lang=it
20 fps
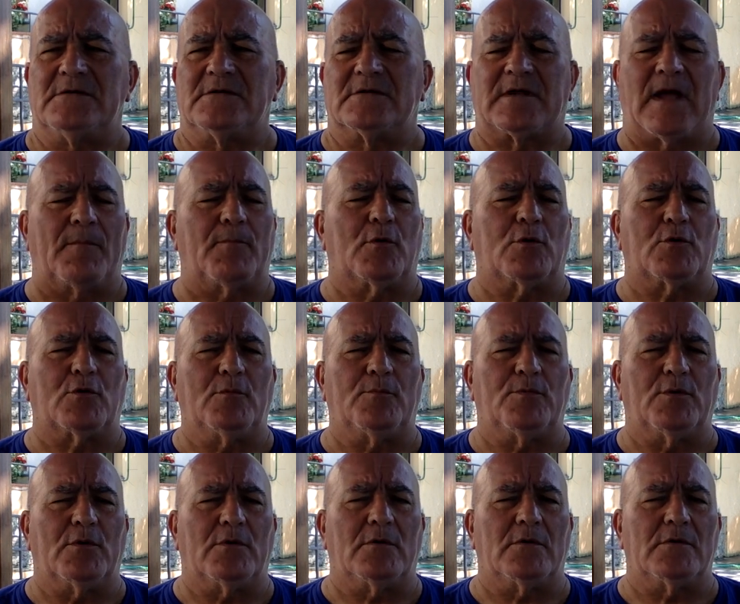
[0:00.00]

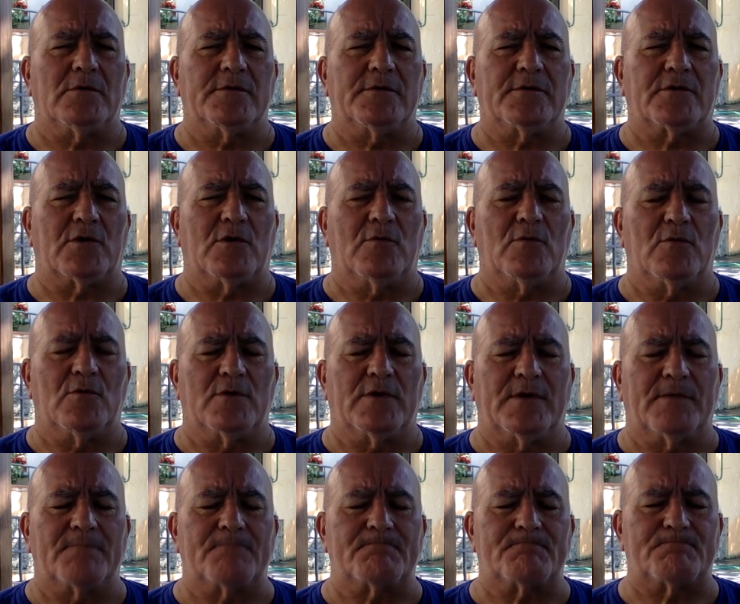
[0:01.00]
capogruppo in
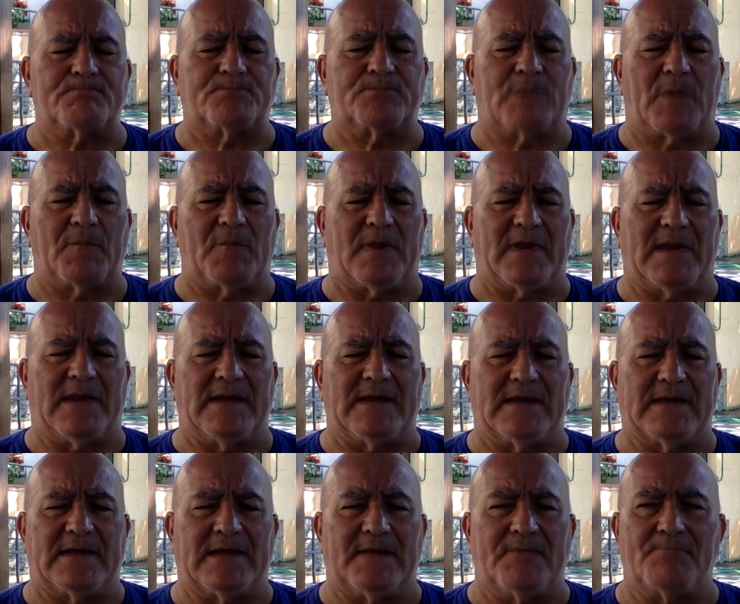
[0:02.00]
comune per la
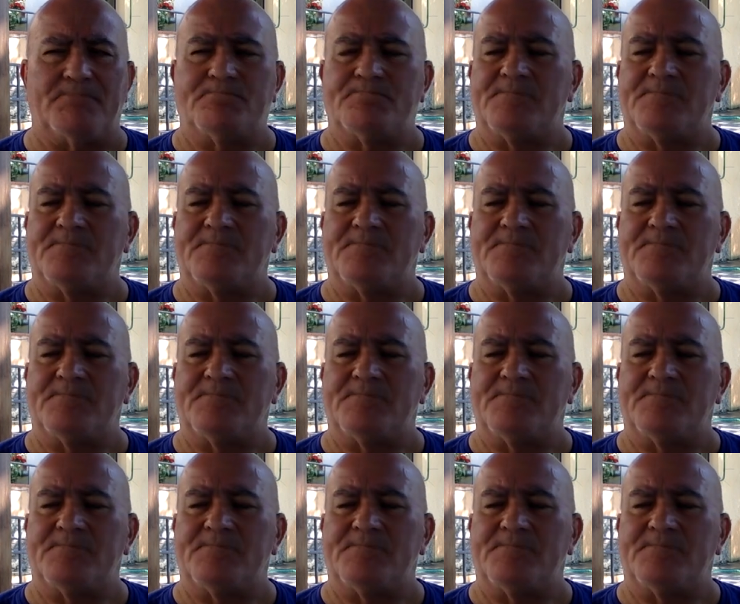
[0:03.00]
Lega